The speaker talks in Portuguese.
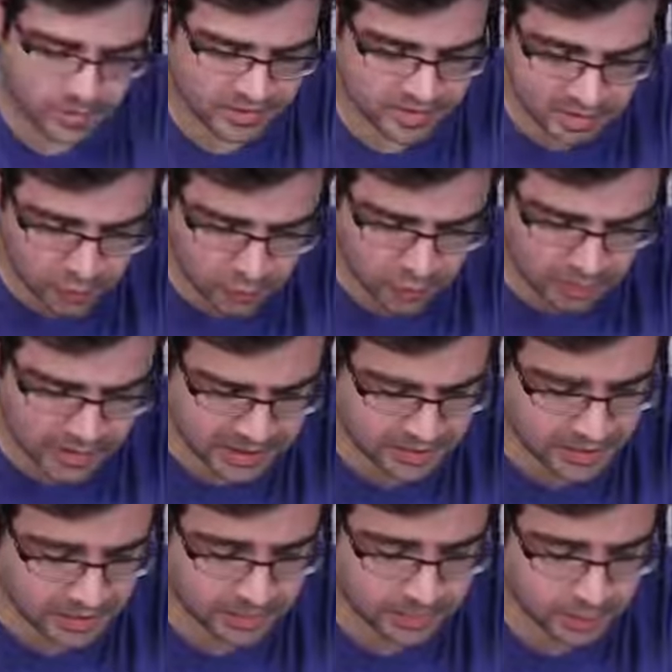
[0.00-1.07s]
cinco
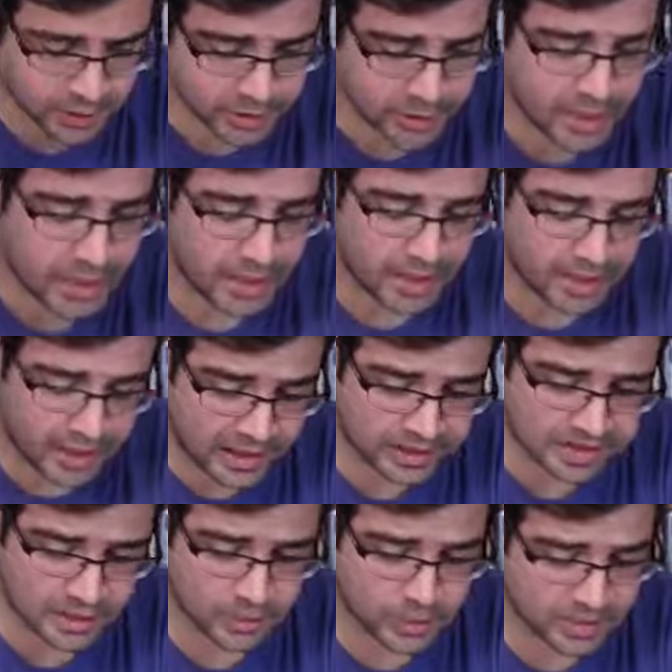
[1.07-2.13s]
meses depois. E
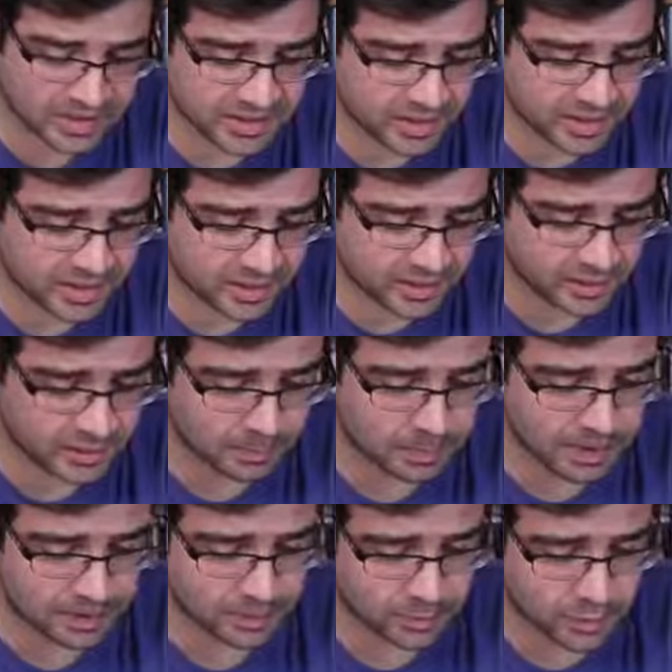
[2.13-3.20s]
nessa música ele canta
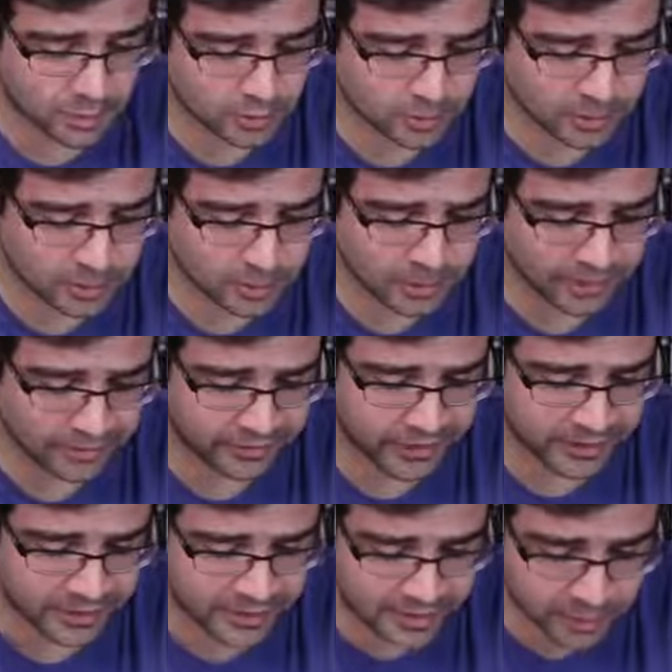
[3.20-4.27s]
Peço desculpas pelo
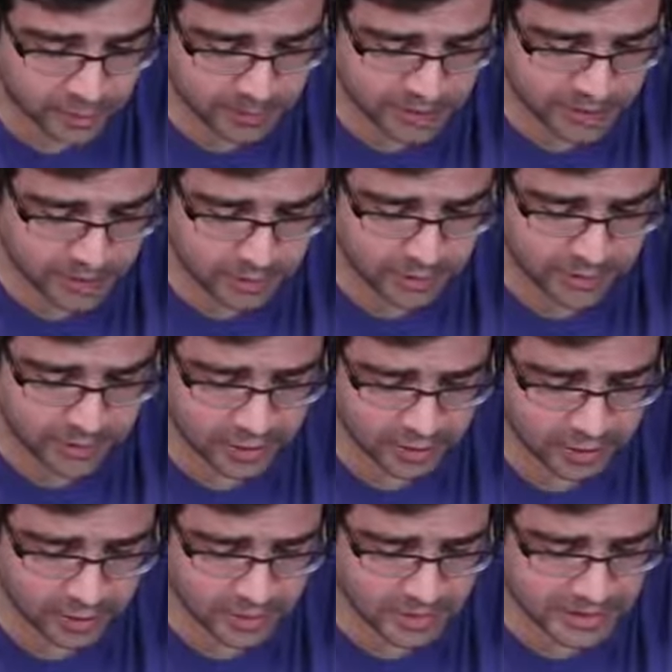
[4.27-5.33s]
fantasma em que te
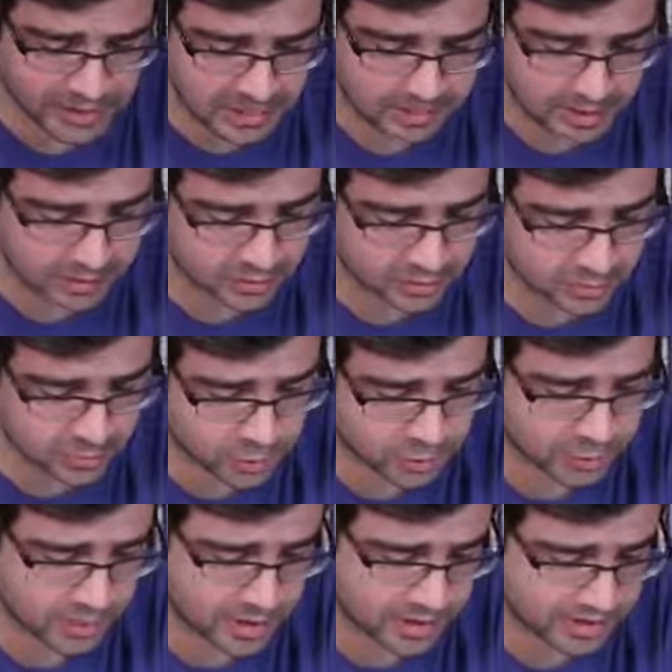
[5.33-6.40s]
transformei, apenas um
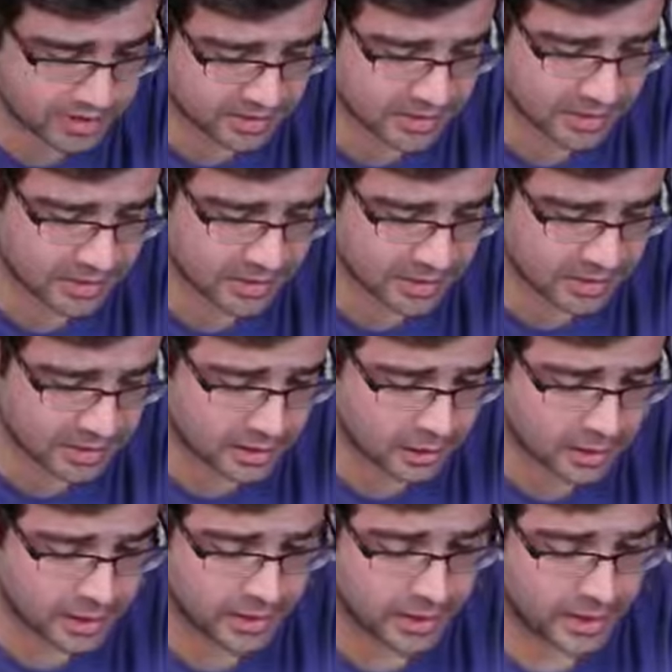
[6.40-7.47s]
de nós era
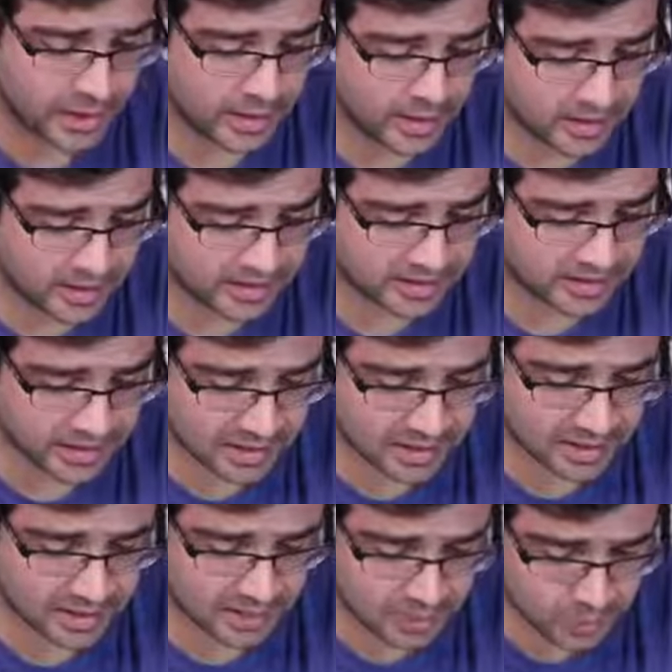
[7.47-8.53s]
real e esse
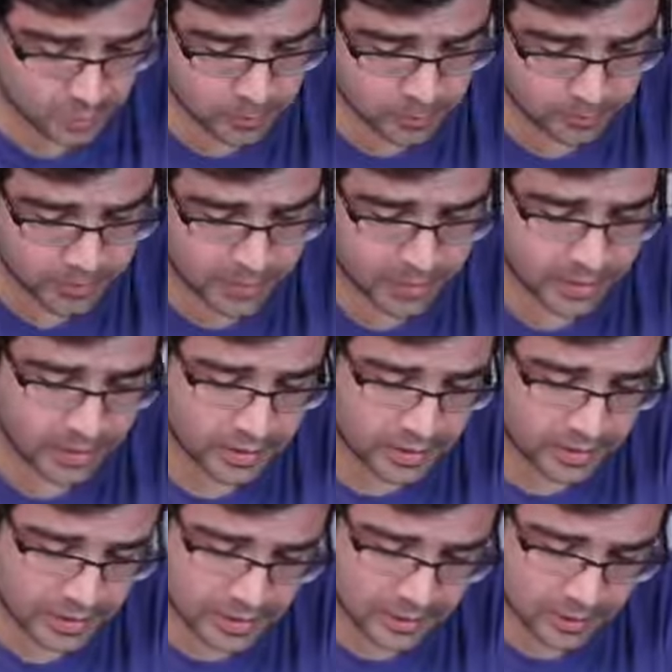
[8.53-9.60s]
era eu. E